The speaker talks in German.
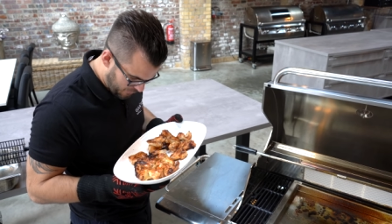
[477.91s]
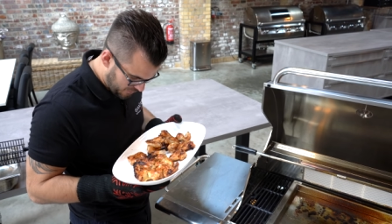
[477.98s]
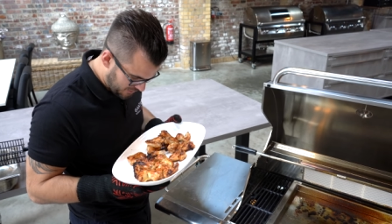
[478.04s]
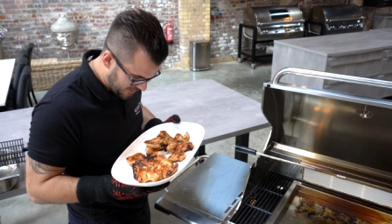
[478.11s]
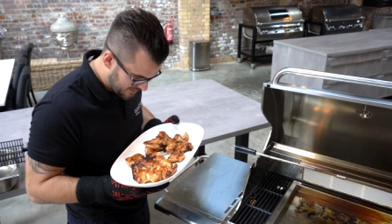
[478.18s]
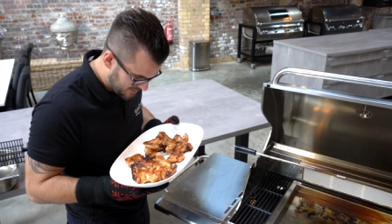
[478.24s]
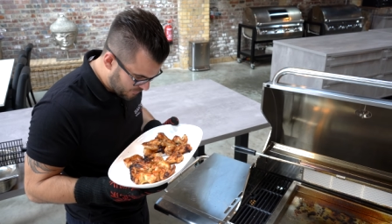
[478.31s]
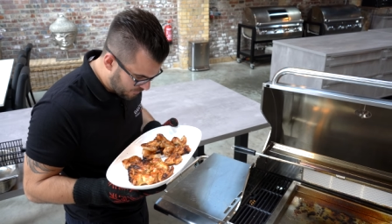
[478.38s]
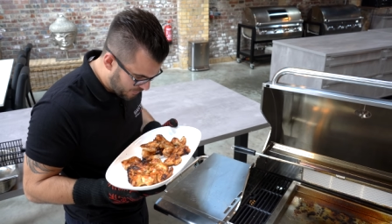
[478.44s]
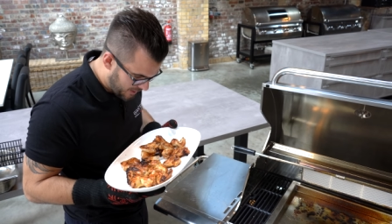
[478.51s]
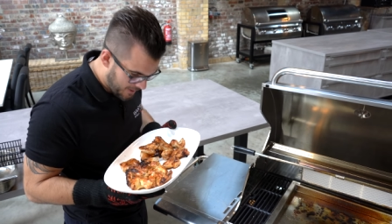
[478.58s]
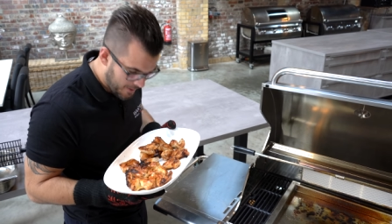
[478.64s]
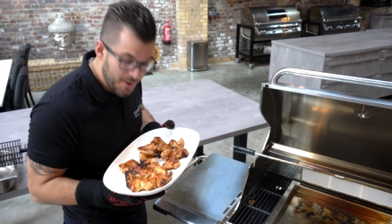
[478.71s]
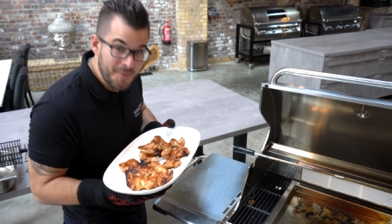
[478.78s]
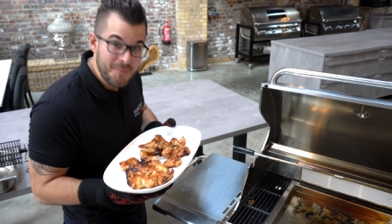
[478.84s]
harmoniert
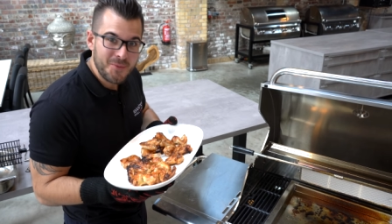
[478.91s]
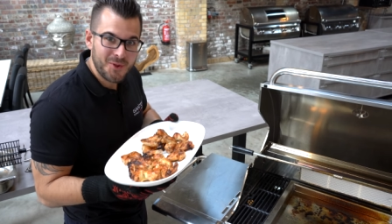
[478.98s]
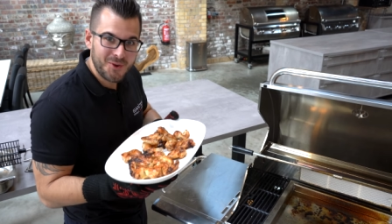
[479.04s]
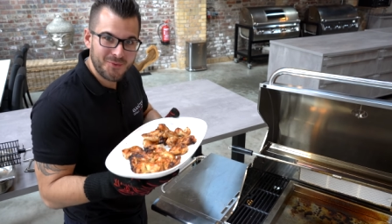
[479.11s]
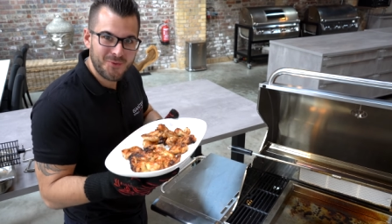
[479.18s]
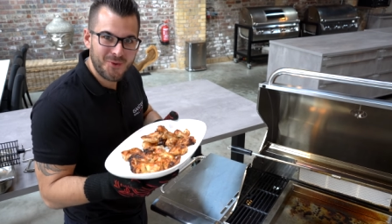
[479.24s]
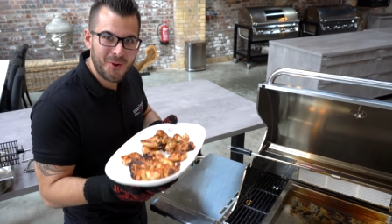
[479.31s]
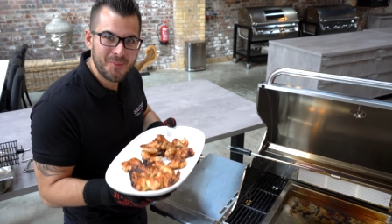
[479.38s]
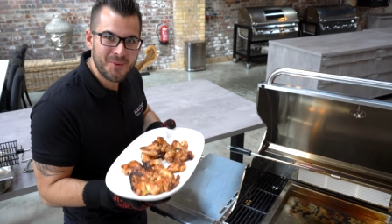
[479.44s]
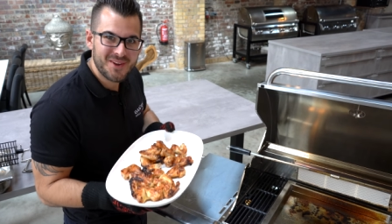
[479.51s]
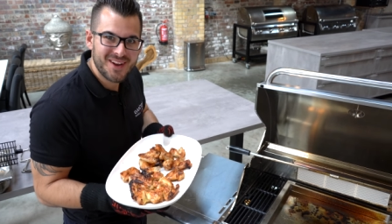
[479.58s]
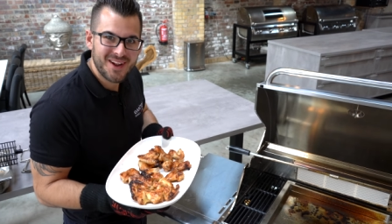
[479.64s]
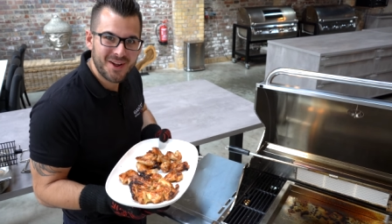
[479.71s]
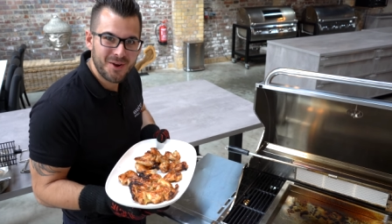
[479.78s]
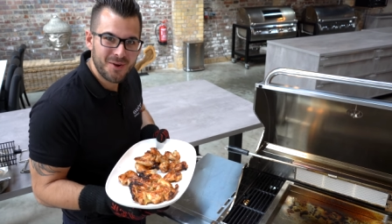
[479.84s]
super und
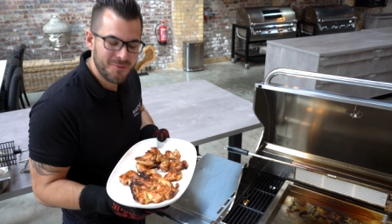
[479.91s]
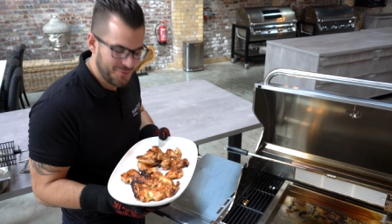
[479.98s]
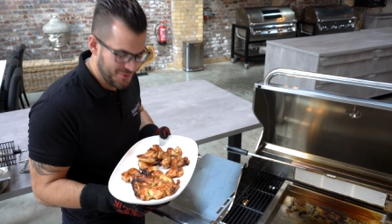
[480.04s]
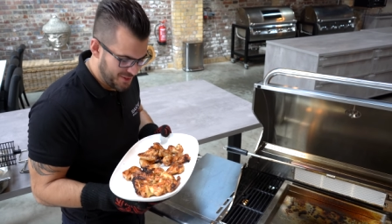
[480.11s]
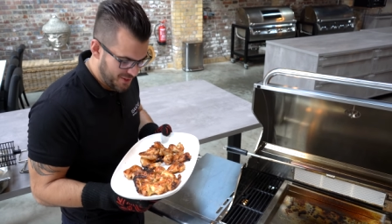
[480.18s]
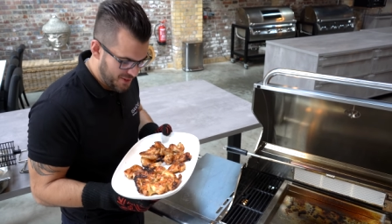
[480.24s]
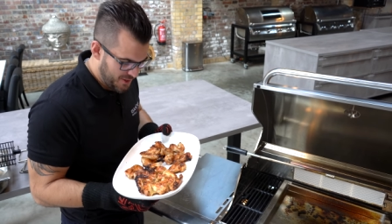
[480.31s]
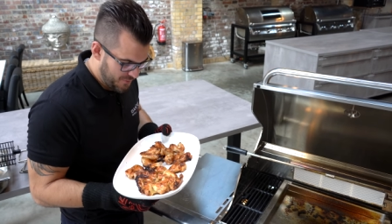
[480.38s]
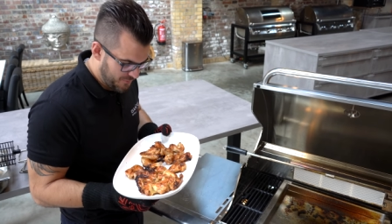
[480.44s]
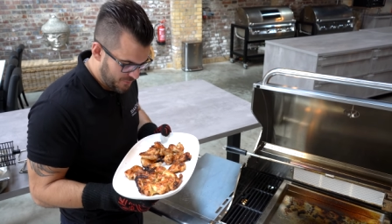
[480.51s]
freue mich darauf.